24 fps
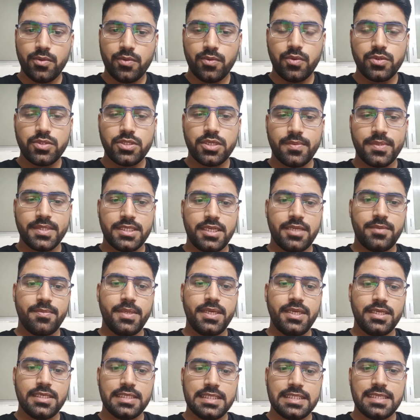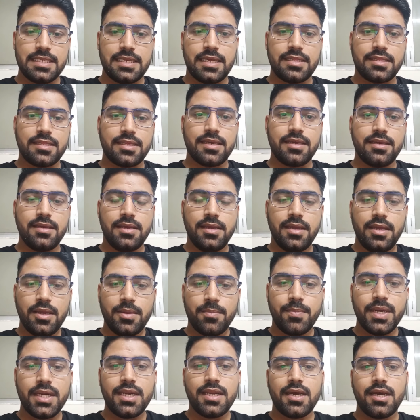वो समझने में ईजी रहता
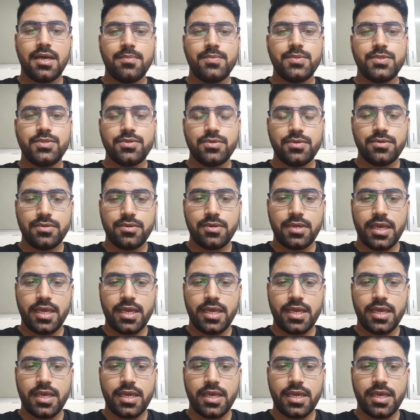है बट अब जो